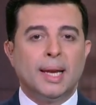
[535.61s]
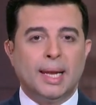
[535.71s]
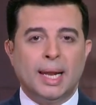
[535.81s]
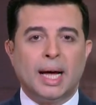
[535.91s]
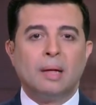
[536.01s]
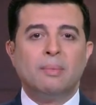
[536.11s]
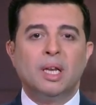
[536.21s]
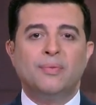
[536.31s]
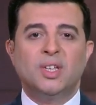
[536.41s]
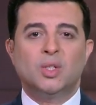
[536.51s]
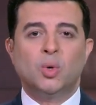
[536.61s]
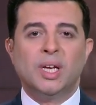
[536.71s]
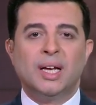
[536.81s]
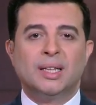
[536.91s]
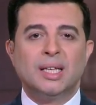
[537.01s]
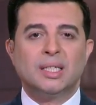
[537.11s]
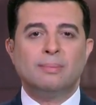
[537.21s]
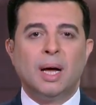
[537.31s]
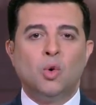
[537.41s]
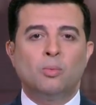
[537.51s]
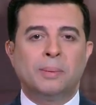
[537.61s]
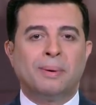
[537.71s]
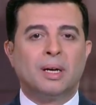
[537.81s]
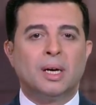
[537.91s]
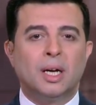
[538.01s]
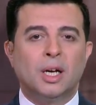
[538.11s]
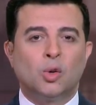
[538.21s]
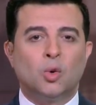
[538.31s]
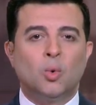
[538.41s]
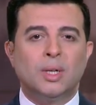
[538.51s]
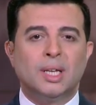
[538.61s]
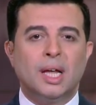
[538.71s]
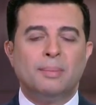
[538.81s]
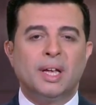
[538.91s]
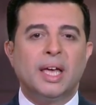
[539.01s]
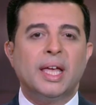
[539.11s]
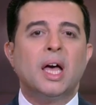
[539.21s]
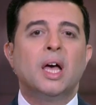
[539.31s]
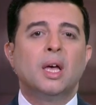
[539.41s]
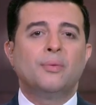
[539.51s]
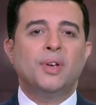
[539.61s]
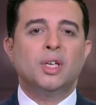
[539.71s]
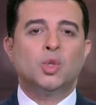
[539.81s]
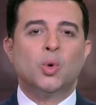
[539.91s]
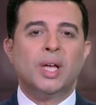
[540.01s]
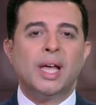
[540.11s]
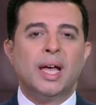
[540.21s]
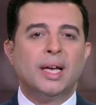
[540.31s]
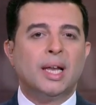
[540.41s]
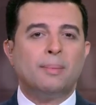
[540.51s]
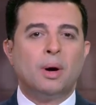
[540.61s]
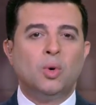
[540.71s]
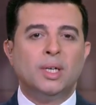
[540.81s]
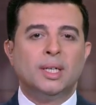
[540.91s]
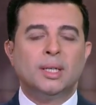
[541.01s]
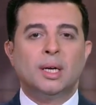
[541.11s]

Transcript: للعمل في سوريا تسمح ببقاء القوات الأمريكية في سوريا إلى موعد